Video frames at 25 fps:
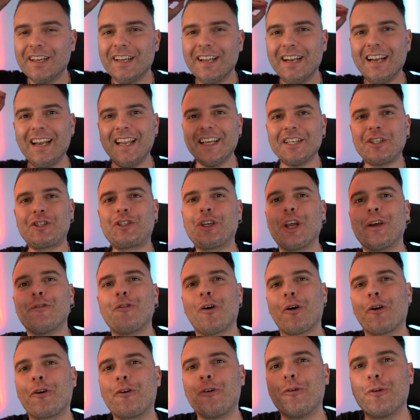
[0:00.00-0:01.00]

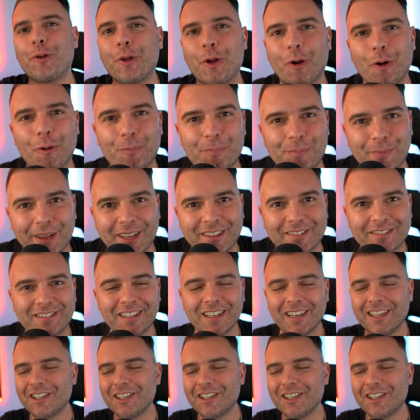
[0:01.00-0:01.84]
leggevo alcuni commenti,